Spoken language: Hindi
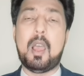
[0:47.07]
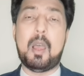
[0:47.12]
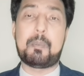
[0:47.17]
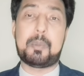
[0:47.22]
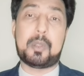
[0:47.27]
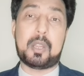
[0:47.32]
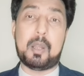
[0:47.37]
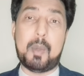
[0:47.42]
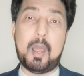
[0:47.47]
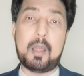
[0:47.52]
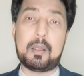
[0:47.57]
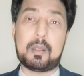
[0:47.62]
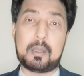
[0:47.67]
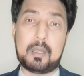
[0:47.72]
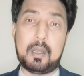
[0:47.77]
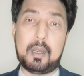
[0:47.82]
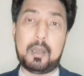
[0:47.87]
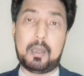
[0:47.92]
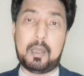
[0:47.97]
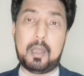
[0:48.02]
आप समाप्त
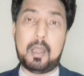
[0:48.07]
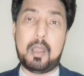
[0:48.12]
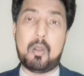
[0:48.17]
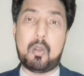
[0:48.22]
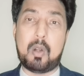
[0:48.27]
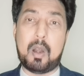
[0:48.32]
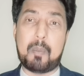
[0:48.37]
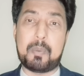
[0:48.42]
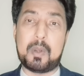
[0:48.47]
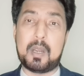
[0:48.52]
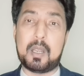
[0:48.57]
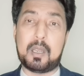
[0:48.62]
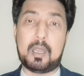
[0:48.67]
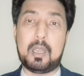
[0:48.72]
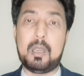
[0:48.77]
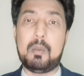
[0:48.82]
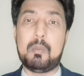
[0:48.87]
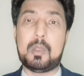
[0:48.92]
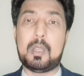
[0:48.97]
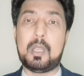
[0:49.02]
करेंगे और अपने
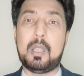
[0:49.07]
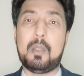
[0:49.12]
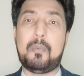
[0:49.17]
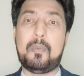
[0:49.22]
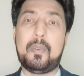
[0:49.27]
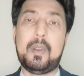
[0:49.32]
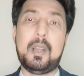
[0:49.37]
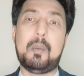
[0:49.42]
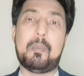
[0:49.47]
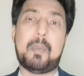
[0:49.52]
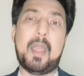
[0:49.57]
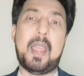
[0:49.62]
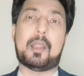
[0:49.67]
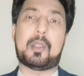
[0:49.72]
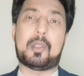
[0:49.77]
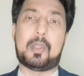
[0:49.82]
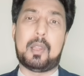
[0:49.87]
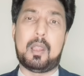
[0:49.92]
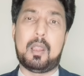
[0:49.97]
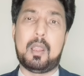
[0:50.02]
कीमती
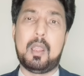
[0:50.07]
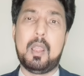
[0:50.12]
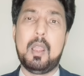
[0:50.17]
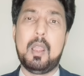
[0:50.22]
फीडबैक से